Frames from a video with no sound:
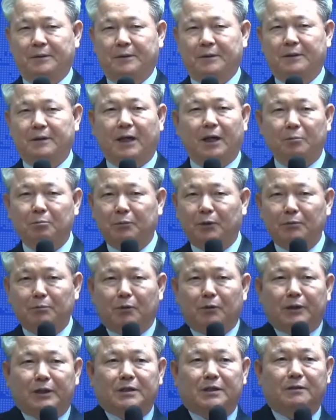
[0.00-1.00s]
그러니까 한 번
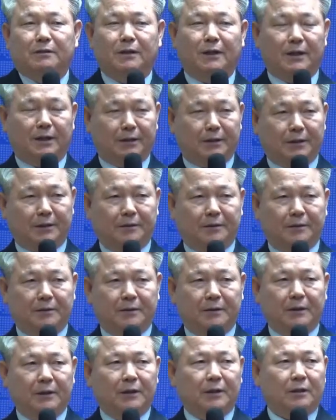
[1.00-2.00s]
보내시는 게 아니에요.
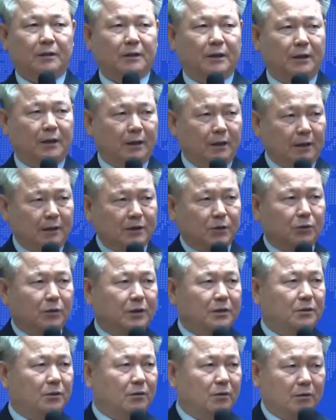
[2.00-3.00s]

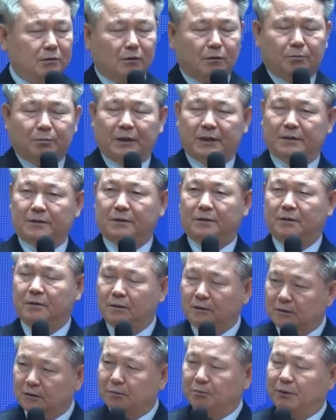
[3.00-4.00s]
계속해서 거듭해서
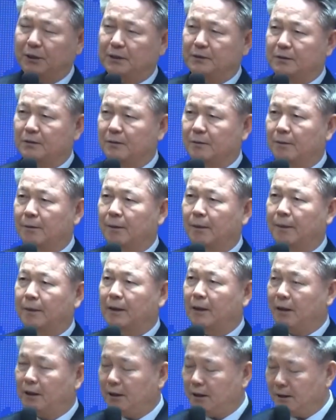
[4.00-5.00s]
거듭해서
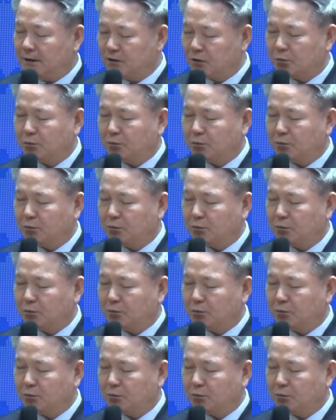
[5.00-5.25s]
계속